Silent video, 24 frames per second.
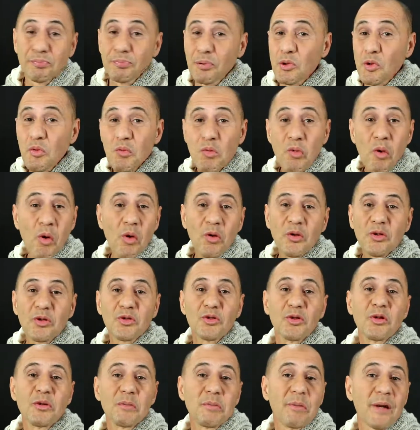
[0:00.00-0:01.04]
para o mundo
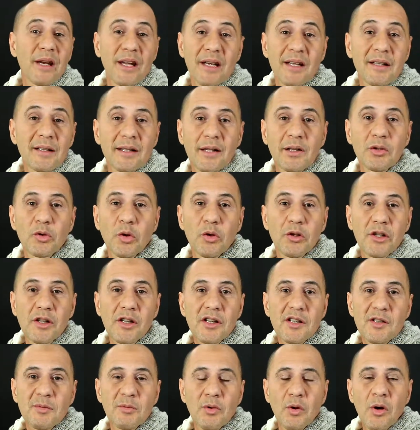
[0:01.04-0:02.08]
do
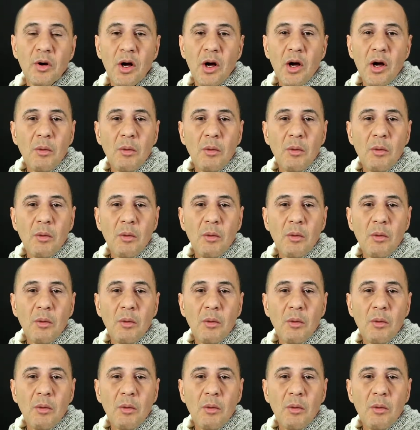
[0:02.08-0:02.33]
empreendedorismo,